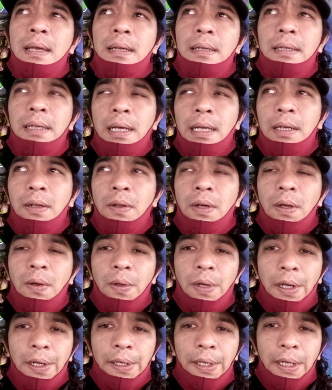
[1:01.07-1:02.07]
dengan
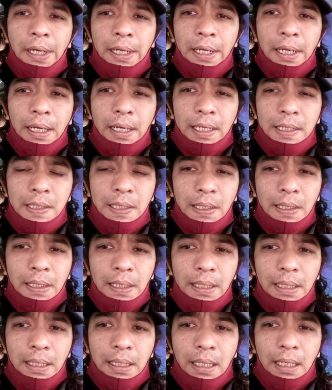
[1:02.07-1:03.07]
orang-orang yang Anda
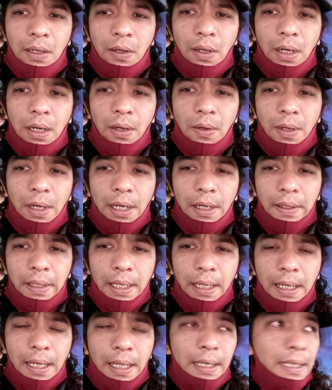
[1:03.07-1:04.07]
kasihi, dengan orang-orang
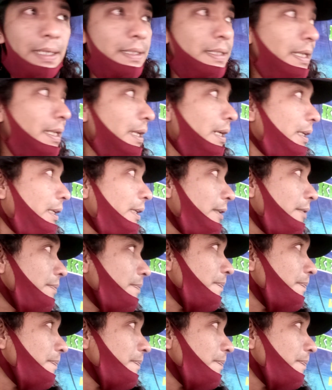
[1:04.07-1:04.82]
yang Anda sayangi.